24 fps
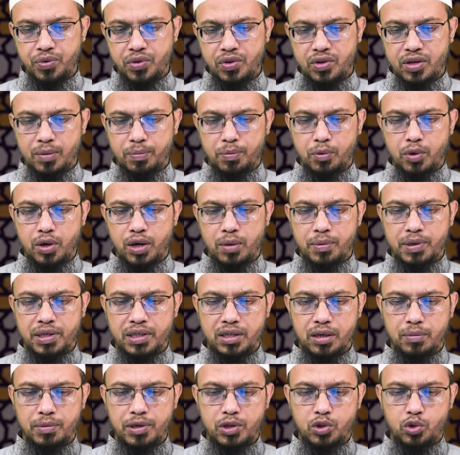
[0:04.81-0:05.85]
যা পড়লে আমার
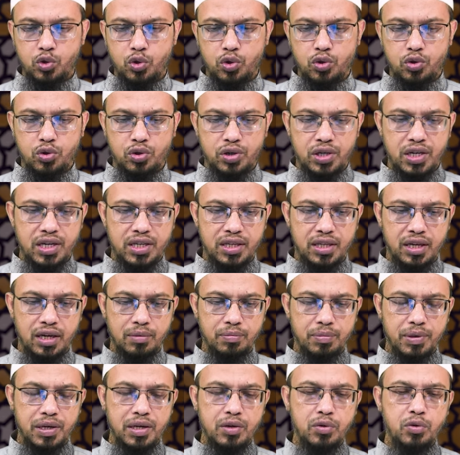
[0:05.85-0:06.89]
স্বামীর চরিত্র ঠিক থাকবে